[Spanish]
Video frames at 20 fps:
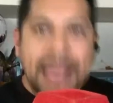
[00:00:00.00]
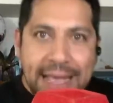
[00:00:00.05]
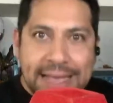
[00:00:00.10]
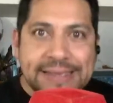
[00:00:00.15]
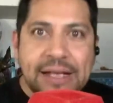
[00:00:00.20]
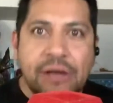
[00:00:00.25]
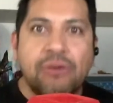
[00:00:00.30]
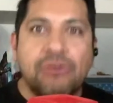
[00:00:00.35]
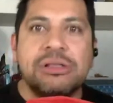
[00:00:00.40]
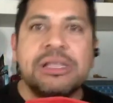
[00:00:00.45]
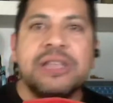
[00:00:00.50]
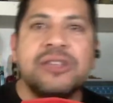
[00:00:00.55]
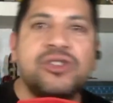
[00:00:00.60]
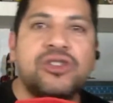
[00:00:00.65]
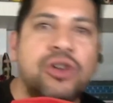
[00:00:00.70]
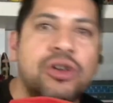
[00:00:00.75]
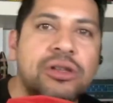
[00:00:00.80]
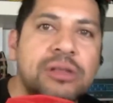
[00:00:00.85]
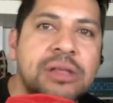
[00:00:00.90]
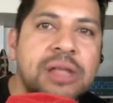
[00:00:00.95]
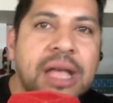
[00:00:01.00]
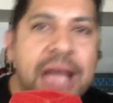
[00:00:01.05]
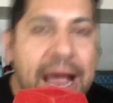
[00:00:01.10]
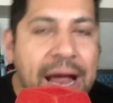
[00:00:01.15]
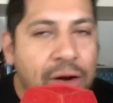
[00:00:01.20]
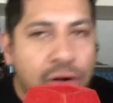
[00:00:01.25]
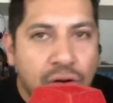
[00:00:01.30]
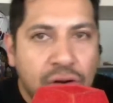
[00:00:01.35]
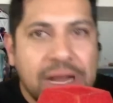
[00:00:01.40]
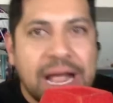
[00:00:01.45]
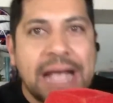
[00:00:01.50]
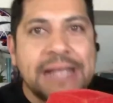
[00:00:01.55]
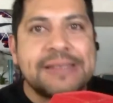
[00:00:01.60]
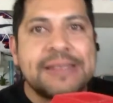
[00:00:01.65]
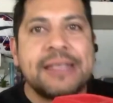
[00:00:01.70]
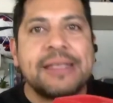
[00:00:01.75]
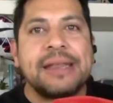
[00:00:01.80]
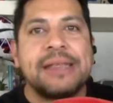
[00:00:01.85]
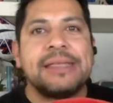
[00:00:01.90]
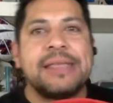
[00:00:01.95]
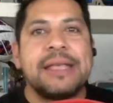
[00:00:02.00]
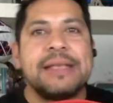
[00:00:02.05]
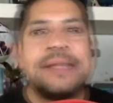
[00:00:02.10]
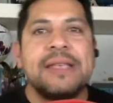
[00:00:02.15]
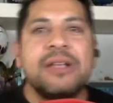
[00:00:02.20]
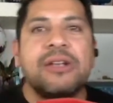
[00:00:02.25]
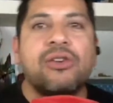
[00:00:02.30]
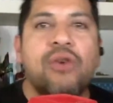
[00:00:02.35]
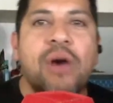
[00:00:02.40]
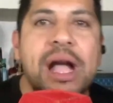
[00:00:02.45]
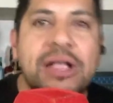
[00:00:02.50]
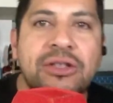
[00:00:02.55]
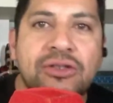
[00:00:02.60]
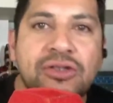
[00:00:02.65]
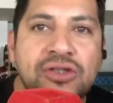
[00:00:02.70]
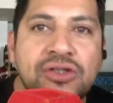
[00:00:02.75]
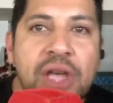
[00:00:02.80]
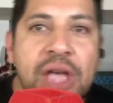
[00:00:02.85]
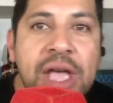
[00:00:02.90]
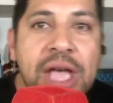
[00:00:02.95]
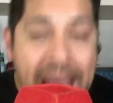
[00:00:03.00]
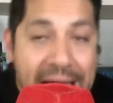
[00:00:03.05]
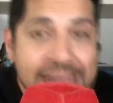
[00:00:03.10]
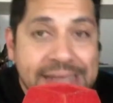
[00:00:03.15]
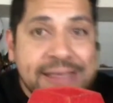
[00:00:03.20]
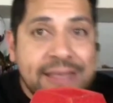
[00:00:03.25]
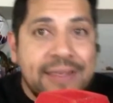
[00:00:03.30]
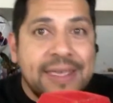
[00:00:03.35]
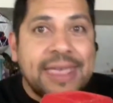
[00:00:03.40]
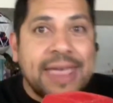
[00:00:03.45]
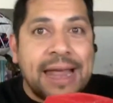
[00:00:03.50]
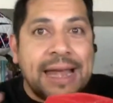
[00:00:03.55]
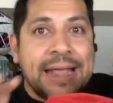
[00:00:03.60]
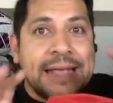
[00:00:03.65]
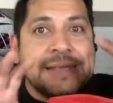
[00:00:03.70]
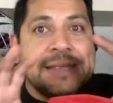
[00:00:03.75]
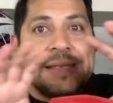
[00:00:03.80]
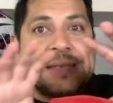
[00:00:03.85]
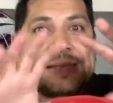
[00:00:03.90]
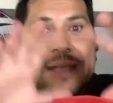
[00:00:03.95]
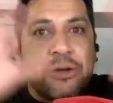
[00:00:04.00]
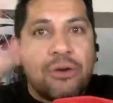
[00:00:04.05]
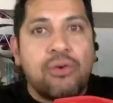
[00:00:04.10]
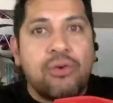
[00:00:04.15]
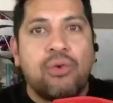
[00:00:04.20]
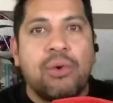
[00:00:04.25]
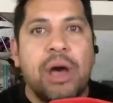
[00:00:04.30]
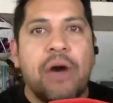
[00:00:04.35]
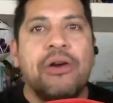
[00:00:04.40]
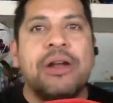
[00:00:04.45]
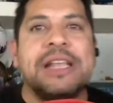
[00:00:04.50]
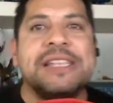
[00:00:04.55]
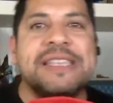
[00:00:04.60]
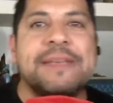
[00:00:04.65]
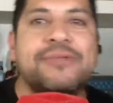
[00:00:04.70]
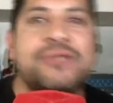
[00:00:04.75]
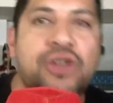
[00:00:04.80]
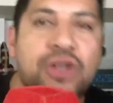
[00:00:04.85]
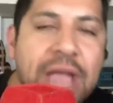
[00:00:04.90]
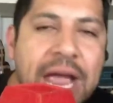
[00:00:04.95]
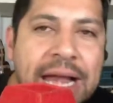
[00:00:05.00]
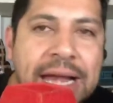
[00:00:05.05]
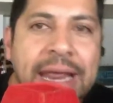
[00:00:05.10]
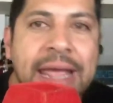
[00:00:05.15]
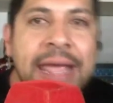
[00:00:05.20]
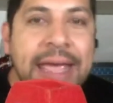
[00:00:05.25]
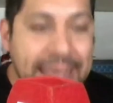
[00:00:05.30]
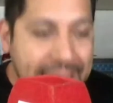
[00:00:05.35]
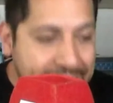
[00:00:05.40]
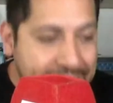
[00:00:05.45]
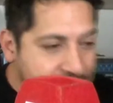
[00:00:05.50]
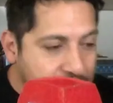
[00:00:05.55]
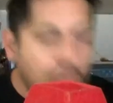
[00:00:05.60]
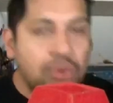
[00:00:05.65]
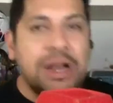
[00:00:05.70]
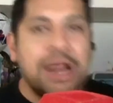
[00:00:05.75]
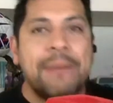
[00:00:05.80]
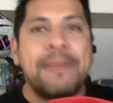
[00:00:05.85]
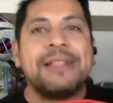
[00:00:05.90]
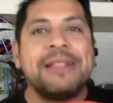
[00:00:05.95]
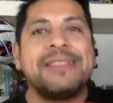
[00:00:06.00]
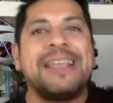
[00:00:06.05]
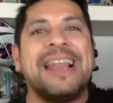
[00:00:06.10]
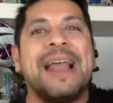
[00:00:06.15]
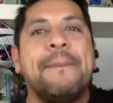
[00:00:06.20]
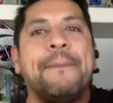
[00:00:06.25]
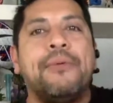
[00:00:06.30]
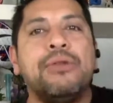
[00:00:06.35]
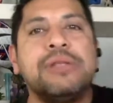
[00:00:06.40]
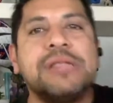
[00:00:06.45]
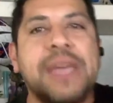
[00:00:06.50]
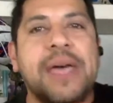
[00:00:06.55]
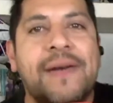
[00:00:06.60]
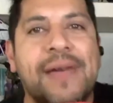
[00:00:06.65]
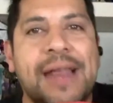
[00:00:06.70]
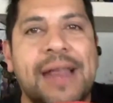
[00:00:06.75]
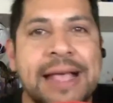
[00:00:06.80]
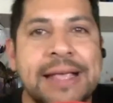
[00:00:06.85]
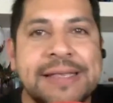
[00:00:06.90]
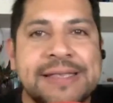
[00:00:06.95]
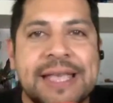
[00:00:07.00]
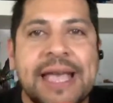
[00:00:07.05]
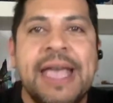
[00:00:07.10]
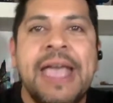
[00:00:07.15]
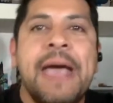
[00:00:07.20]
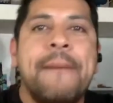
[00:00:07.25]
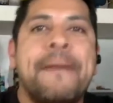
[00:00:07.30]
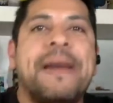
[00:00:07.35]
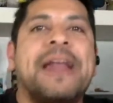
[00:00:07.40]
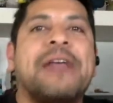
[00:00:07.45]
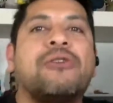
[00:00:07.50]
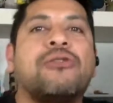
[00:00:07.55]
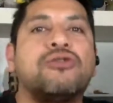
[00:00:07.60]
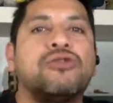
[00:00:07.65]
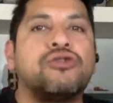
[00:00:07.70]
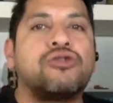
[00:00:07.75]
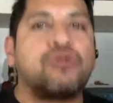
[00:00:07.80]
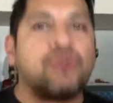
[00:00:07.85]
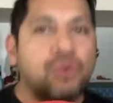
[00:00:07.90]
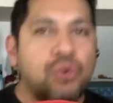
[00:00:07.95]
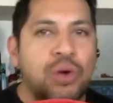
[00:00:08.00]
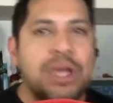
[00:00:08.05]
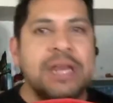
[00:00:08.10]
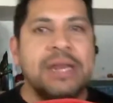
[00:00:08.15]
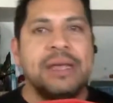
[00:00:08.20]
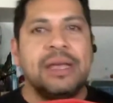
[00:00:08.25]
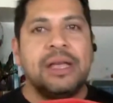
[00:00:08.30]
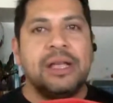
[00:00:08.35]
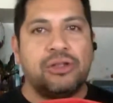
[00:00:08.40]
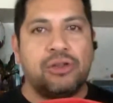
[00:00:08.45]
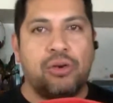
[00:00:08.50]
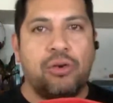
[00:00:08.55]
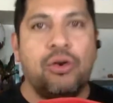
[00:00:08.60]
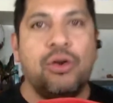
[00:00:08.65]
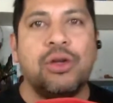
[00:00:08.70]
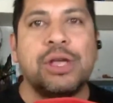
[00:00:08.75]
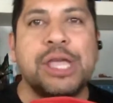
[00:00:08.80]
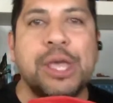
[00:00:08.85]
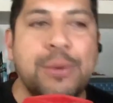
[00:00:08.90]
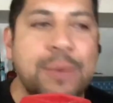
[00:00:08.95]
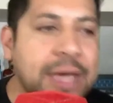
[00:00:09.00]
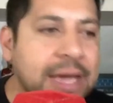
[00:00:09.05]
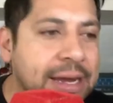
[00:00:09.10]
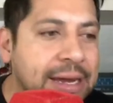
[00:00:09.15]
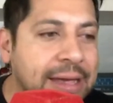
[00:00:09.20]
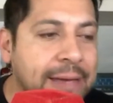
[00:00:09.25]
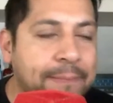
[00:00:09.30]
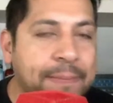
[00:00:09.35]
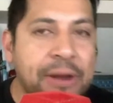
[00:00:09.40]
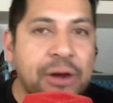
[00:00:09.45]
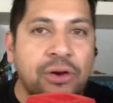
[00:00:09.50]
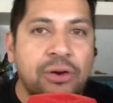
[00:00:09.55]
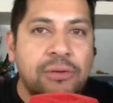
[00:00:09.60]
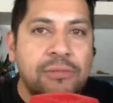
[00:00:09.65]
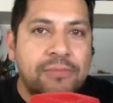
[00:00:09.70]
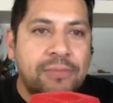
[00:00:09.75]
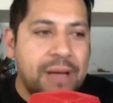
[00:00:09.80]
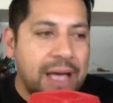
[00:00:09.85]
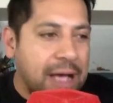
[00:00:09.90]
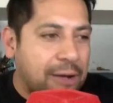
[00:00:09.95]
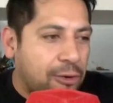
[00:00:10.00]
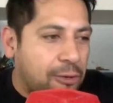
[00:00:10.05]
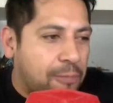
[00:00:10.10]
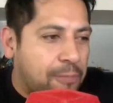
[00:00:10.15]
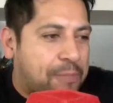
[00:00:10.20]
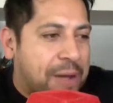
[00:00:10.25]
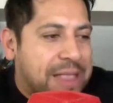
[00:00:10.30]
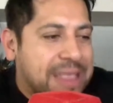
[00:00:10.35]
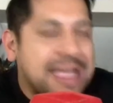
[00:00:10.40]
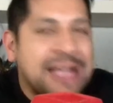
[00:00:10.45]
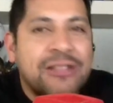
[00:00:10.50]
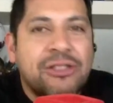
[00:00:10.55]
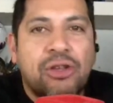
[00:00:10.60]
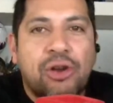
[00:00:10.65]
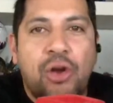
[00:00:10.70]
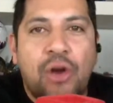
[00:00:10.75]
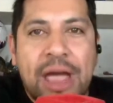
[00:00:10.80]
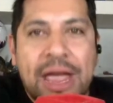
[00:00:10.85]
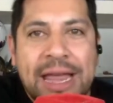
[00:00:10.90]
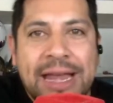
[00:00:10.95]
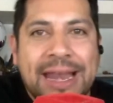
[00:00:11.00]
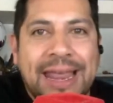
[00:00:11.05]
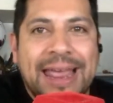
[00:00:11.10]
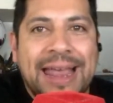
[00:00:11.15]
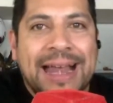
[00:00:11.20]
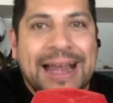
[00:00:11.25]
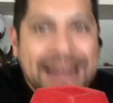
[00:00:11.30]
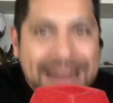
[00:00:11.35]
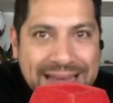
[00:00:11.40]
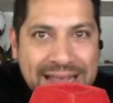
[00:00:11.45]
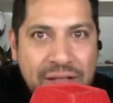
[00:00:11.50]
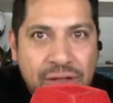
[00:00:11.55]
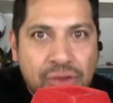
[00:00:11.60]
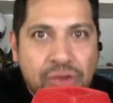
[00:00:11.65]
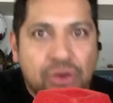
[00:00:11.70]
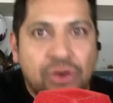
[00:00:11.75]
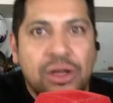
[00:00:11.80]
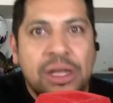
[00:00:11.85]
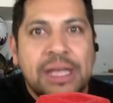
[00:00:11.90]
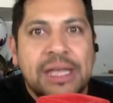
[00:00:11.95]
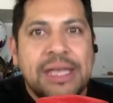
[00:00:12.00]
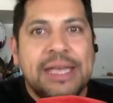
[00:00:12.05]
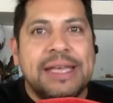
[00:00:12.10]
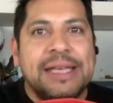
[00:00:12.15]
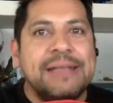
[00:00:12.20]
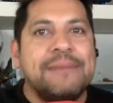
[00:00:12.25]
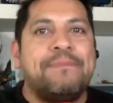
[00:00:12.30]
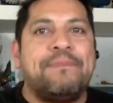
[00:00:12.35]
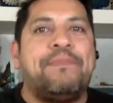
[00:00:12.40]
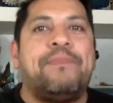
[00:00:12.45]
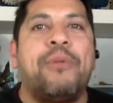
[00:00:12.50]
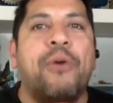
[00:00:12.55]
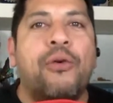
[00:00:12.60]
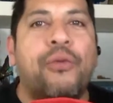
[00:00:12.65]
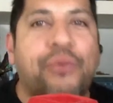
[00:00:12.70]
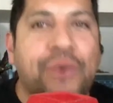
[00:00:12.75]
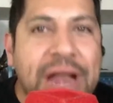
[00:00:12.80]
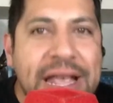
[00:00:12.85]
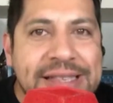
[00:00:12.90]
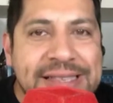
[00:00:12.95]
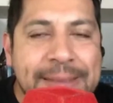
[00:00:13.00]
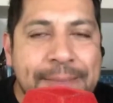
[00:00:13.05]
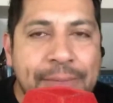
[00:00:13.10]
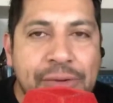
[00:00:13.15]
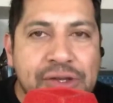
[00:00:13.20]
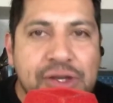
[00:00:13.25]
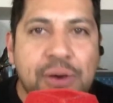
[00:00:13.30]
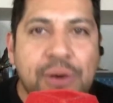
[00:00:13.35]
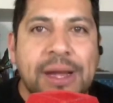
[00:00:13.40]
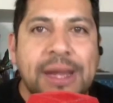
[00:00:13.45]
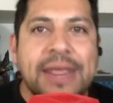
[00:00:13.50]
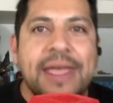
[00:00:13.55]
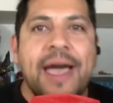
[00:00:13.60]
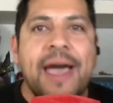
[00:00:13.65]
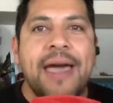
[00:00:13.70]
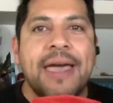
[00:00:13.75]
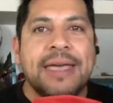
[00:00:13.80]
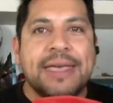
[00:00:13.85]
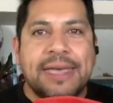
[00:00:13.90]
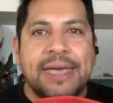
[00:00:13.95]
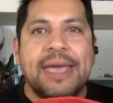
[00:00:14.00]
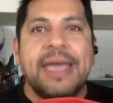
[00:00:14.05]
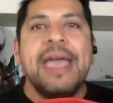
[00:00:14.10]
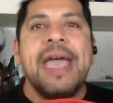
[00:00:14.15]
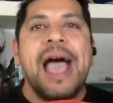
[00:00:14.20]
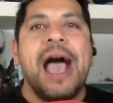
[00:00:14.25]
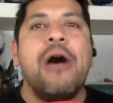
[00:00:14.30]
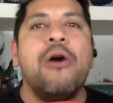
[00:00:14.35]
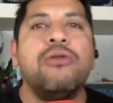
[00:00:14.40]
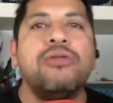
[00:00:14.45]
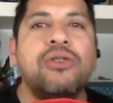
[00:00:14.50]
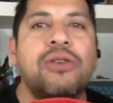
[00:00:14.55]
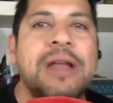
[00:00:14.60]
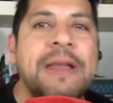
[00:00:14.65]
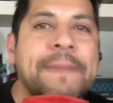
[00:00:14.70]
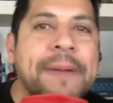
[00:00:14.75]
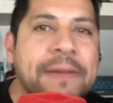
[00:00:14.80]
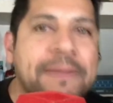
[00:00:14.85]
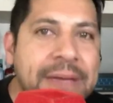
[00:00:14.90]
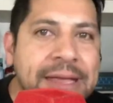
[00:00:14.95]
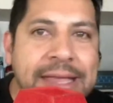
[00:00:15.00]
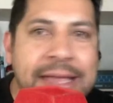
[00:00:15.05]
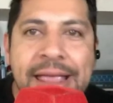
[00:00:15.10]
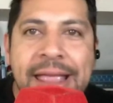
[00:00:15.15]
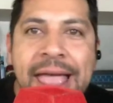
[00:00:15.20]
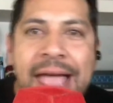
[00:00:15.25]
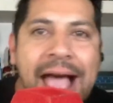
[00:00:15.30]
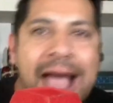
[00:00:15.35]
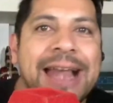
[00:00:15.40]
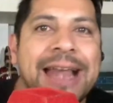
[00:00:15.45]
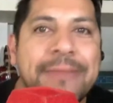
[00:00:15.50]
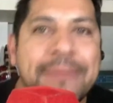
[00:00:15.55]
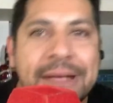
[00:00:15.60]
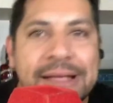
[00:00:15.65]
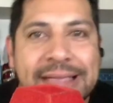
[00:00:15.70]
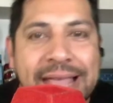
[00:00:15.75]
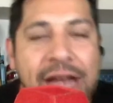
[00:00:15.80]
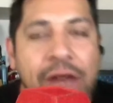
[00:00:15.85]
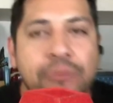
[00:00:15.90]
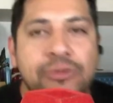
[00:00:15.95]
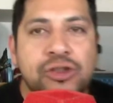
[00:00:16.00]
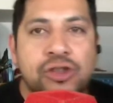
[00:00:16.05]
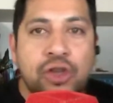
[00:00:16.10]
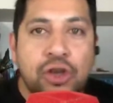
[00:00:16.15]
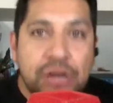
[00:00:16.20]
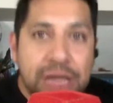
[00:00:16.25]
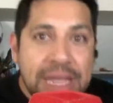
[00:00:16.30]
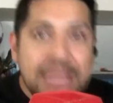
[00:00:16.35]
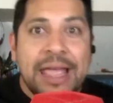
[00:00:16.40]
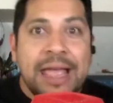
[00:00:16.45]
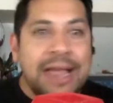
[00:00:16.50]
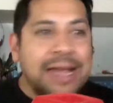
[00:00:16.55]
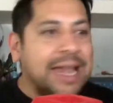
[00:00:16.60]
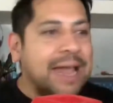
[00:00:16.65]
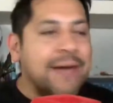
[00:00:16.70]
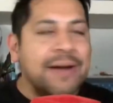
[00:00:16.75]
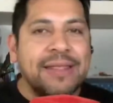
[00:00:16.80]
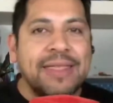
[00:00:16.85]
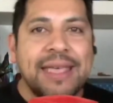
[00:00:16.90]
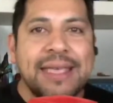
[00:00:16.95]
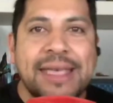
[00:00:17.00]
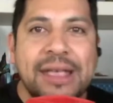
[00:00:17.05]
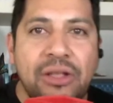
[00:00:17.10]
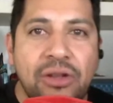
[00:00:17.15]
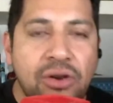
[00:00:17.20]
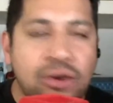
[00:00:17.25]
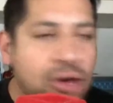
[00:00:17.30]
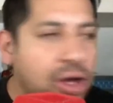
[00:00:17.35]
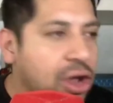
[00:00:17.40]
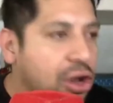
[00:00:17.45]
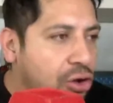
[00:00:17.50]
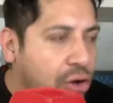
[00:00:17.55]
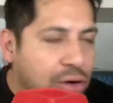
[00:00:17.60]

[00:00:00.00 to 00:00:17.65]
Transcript: Esa condición, a los casi 35 años, hace de que Alexis sea un jugador excepcional y seguramente la punta de lanza para construir todo lo que viene. Pero acompañándolo a él, el resto eh, ofrece posibilidades que a uno le permitan alimentar opciones, la verdad es que no.